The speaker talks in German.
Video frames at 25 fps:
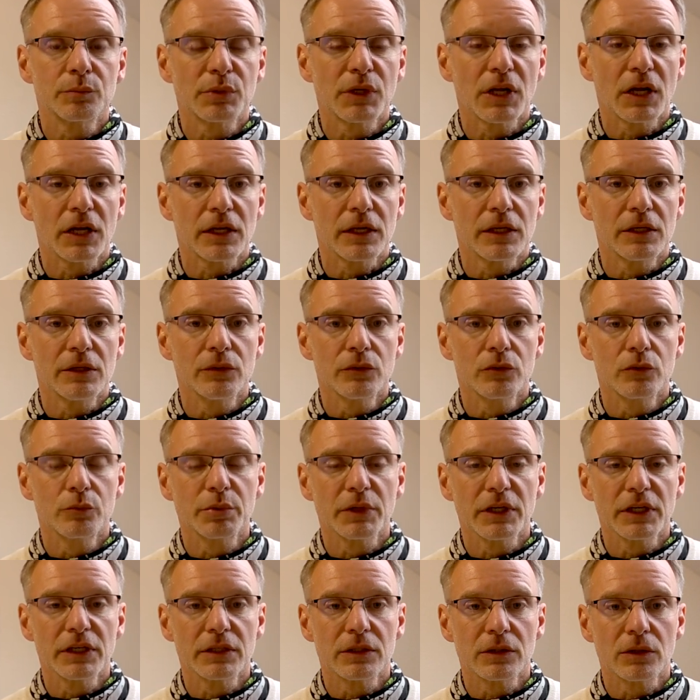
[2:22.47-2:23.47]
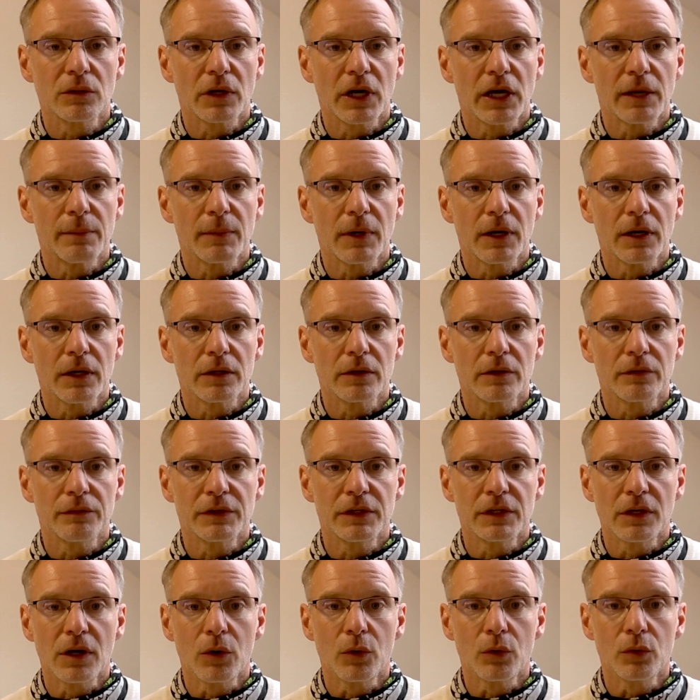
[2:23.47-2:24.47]
Plug-in-Hybride noch einmal
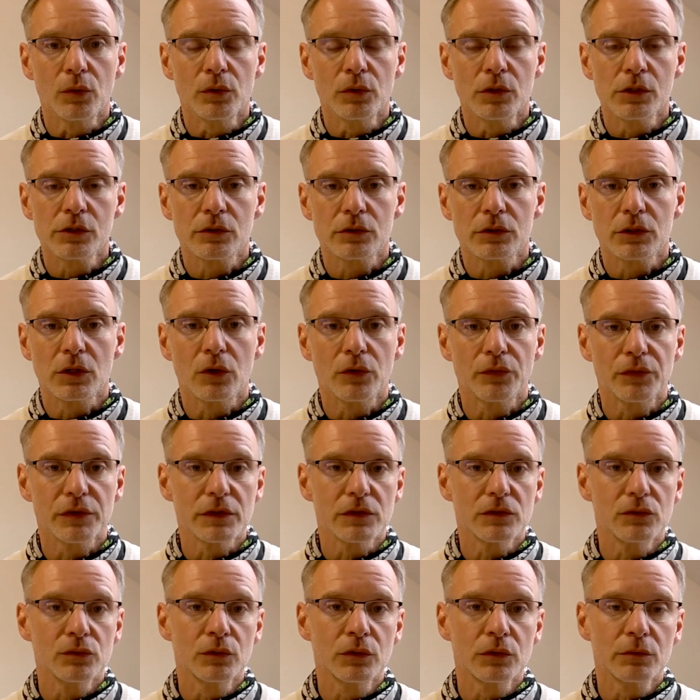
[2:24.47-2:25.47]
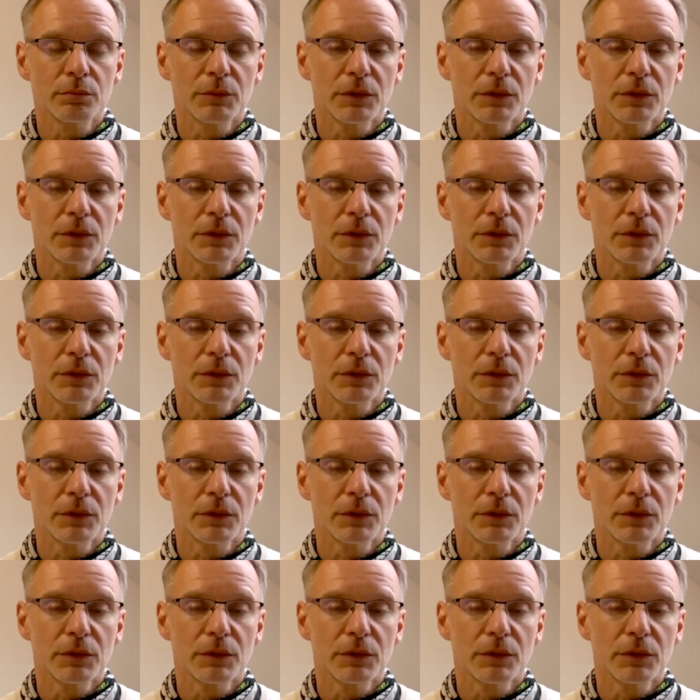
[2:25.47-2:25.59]
wiederholt und auch versucht